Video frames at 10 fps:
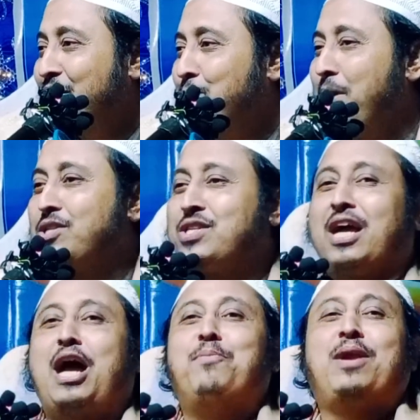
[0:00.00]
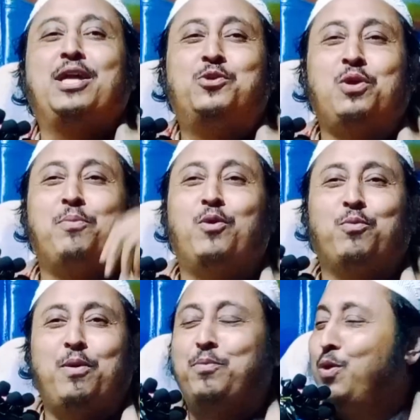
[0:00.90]
পাঁচটা কামড়ায় ঢুকে
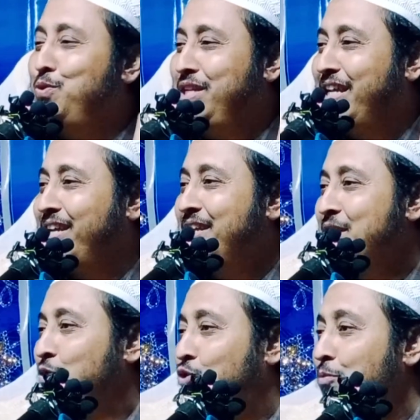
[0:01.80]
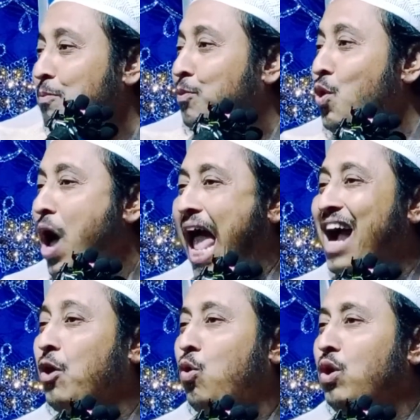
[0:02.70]
পড়বে বউ নিয়ে তুমি বুড়ো এক
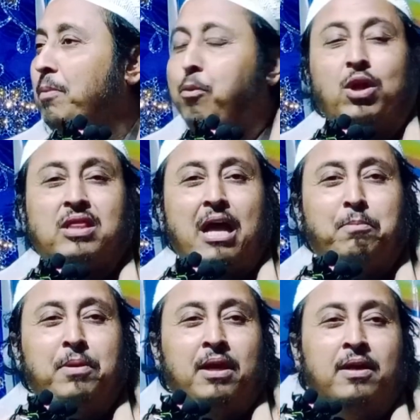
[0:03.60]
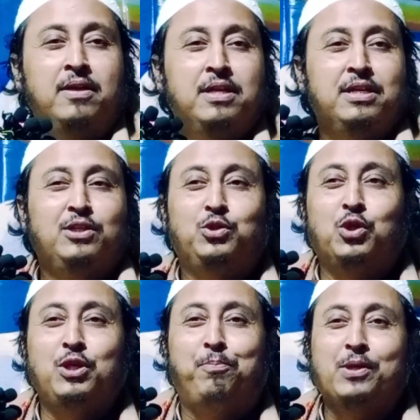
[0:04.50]
কোণে পড়ে থাকবে
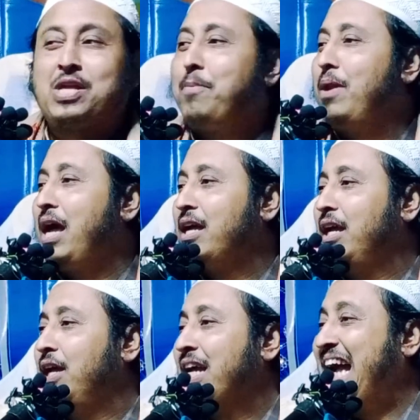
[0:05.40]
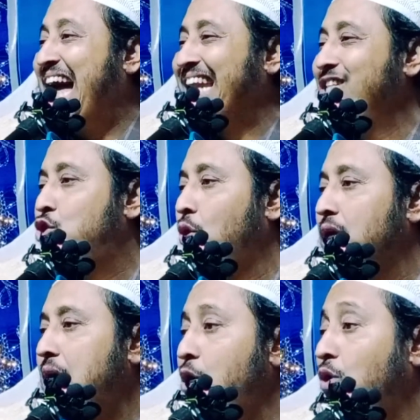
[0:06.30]
যদি পিসাব লাগে কারেন্ট চলে
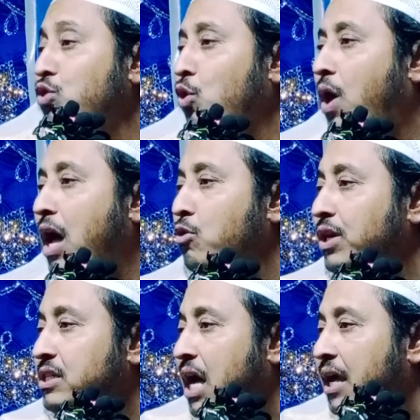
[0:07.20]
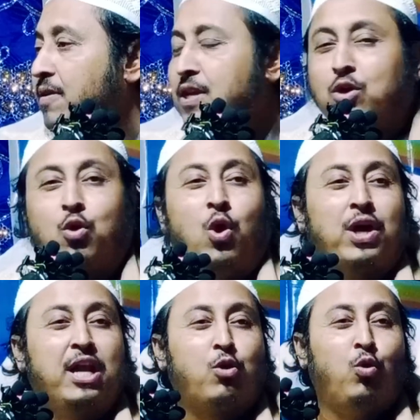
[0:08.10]
যায় অন্ধকার হয়ে যায়
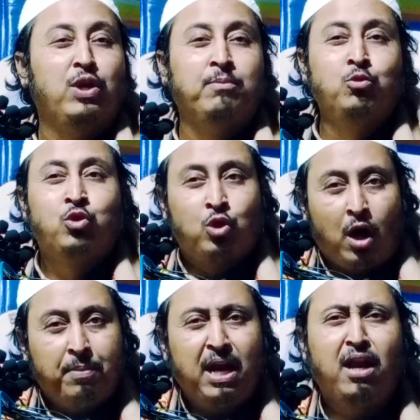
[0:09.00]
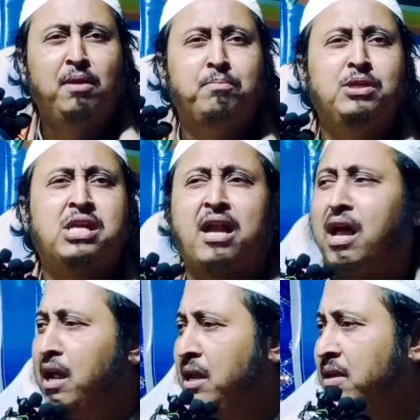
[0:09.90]
ঘরের কোণে মুক্ত হবে না হলে
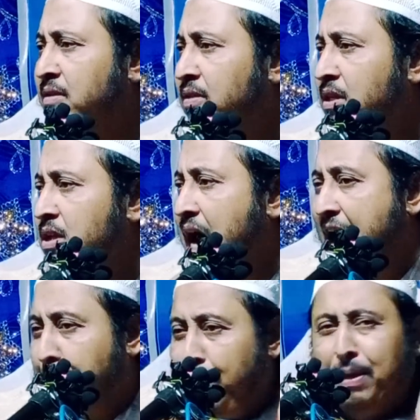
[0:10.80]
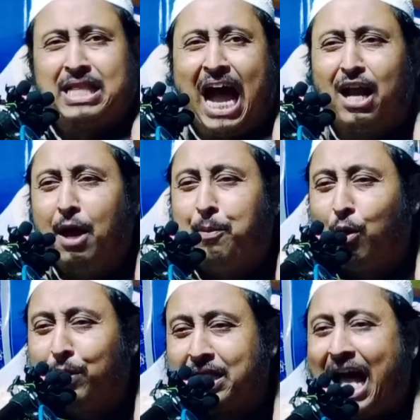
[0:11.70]
বিছানায় আর বিবি থাকলে
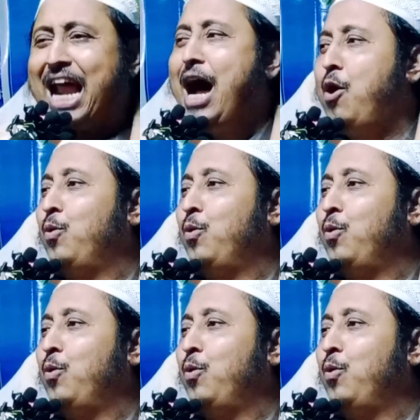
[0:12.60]
বলবে দাঁড়াও